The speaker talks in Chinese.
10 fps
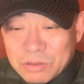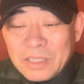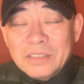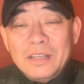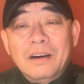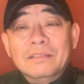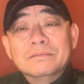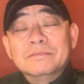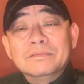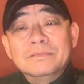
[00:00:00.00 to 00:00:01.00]
的很好，
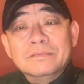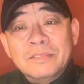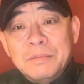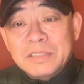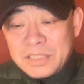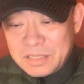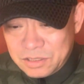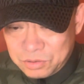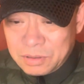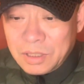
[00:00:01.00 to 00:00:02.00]
王莽先生
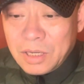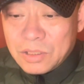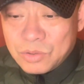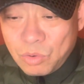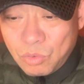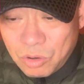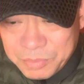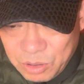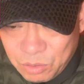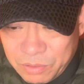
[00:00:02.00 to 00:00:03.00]
说：“如果
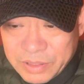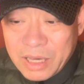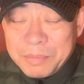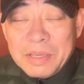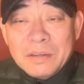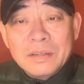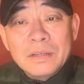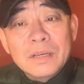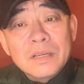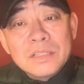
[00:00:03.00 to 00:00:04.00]
没有文化大革命。”
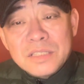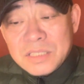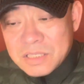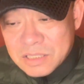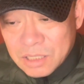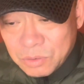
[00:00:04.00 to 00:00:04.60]
新社